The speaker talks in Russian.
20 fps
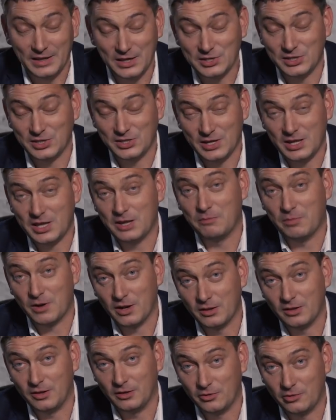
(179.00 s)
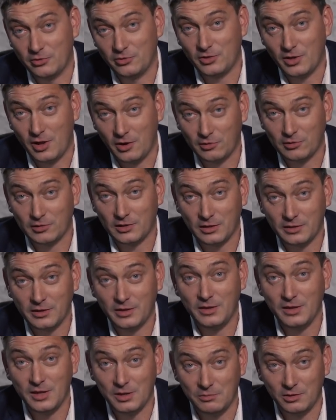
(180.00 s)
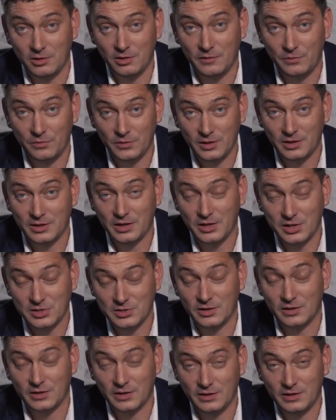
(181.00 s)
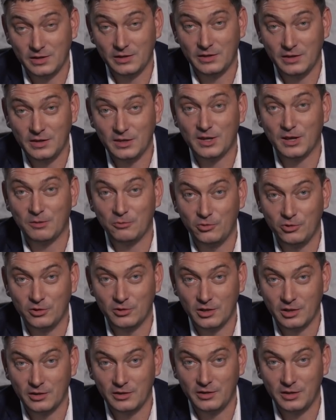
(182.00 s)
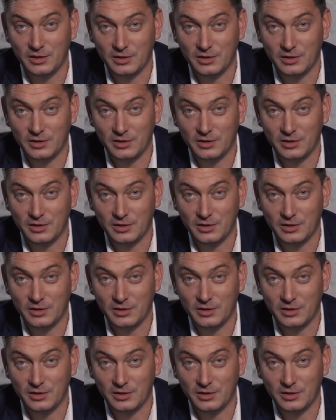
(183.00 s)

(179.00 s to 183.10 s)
Конечно же, я не продал, друзья, результата не было. И, конечно, так делать никому не надо